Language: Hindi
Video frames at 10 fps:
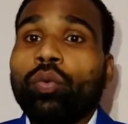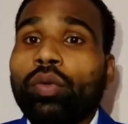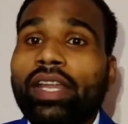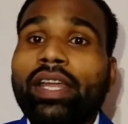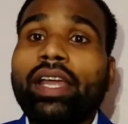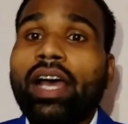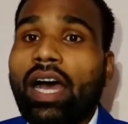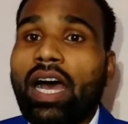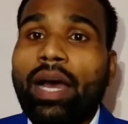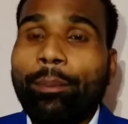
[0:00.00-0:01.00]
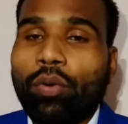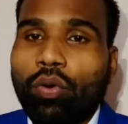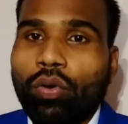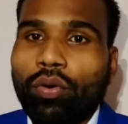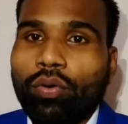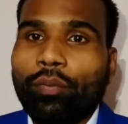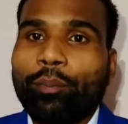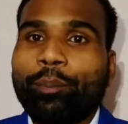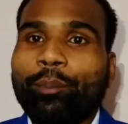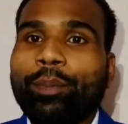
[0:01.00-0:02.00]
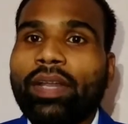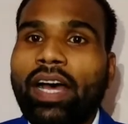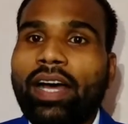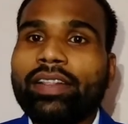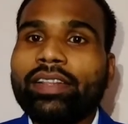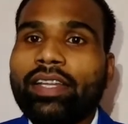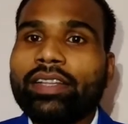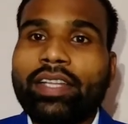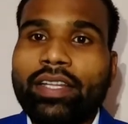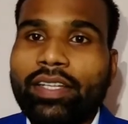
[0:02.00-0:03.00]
उन्हें आपको प्लान देते